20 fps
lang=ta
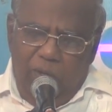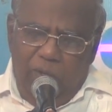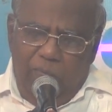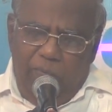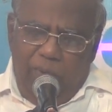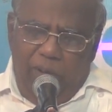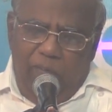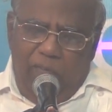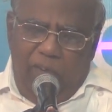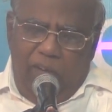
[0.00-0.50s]

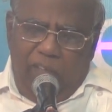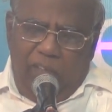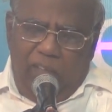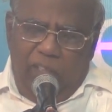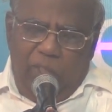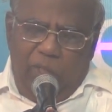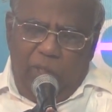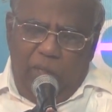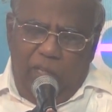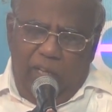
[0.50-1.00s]
உடைய வார்த்தை
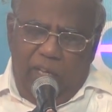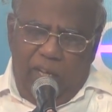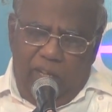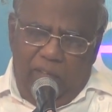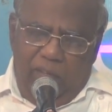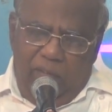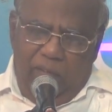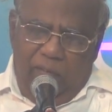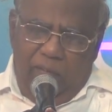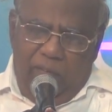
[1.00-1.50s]

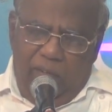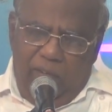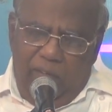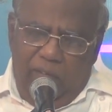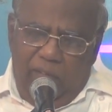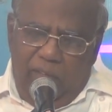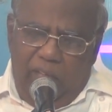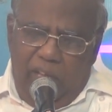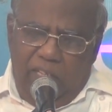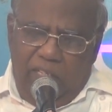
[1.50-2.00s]
சொல்கிறது
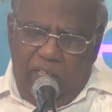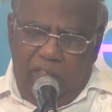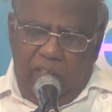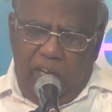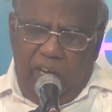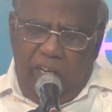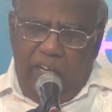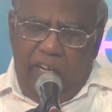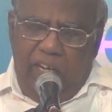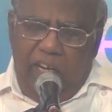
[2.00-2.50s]
தேசத்தை
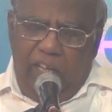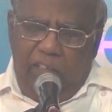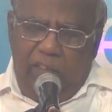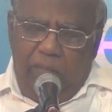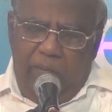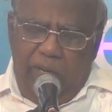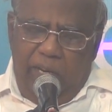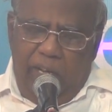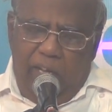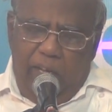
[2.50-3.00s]

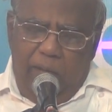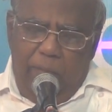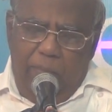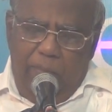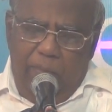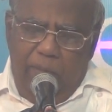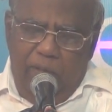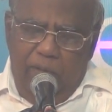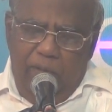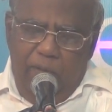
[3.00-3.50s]
அழிக்காதபடி
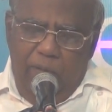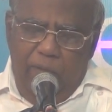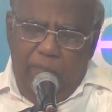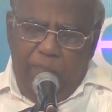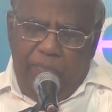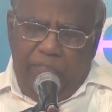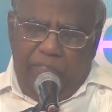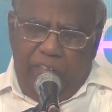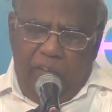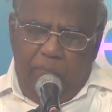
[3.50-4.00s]

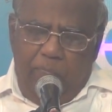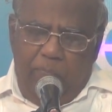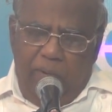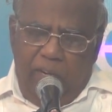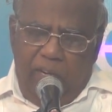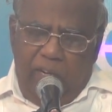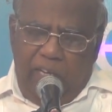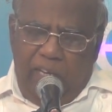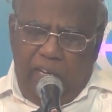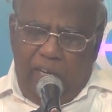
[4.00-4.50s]
திறப்பு
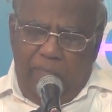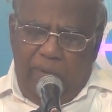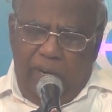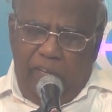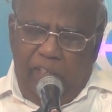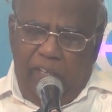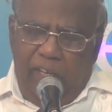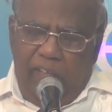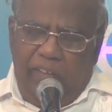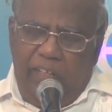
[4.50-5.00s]
நிற்கிற
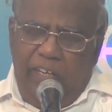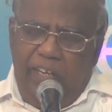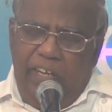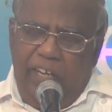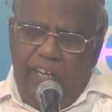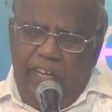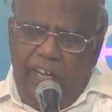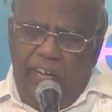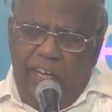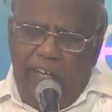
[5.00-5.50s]
மனிதனை
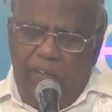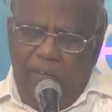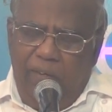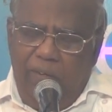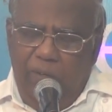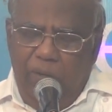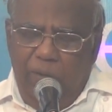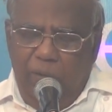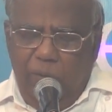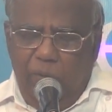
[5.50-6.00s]
தேடினேன்
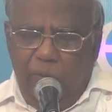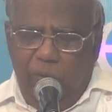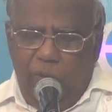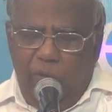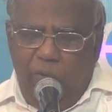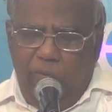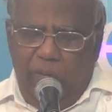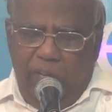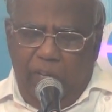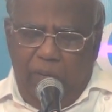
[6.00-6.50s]

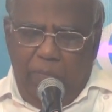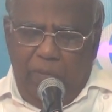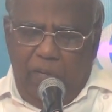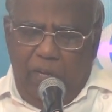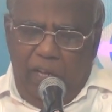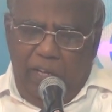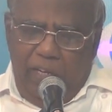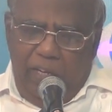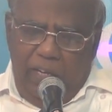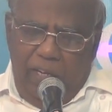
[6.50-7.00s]
ஒருவனையும்
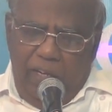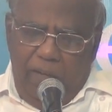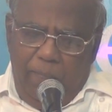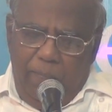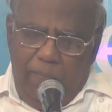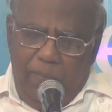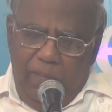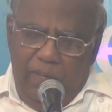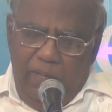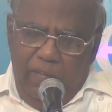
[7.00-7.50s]
காணேன்
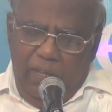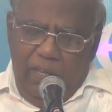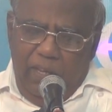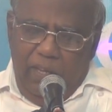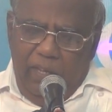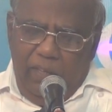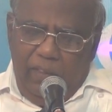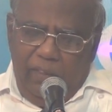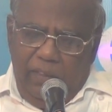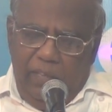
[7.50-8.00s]

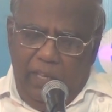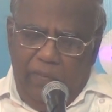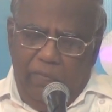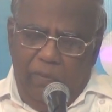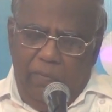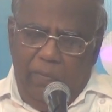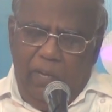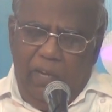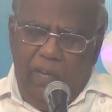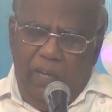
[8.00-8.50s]

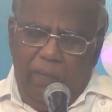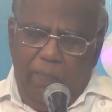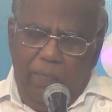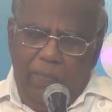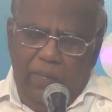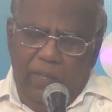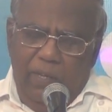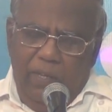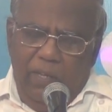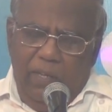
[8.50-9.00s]
தெய்வமே
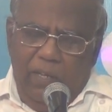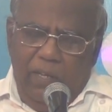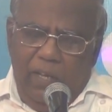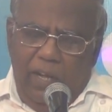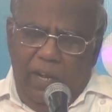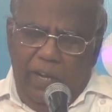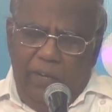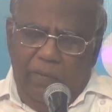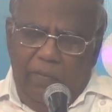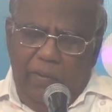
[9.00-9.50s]

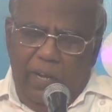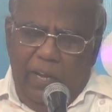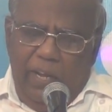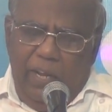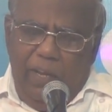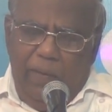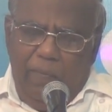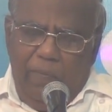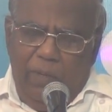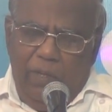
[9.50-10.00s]
அண்டவரே
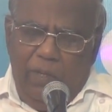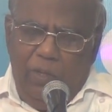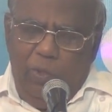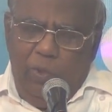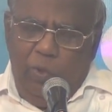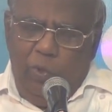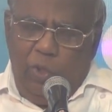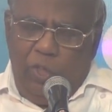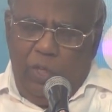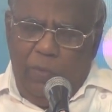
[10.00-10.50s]

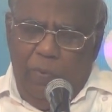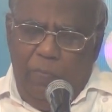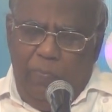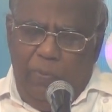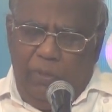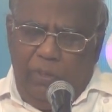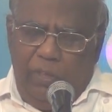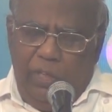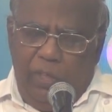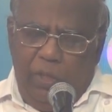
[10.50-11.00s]
நூற்றி
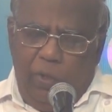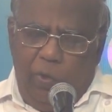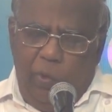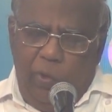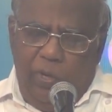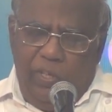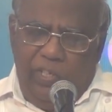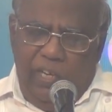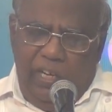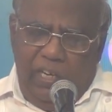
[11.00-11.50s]
முப்பத்தெட்டு
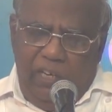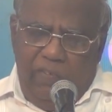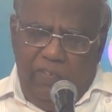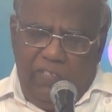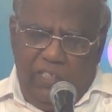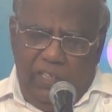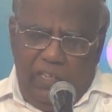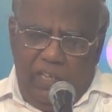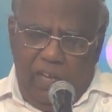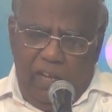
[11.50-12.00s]
கோடி ஜனங்கள்
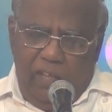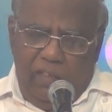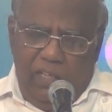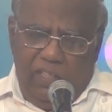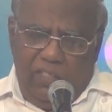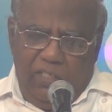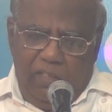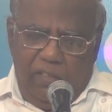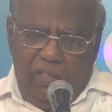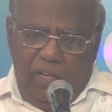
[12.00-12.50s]
வசிக்கிற
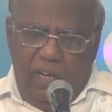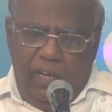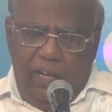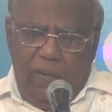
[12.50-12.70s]
தேசத்தில்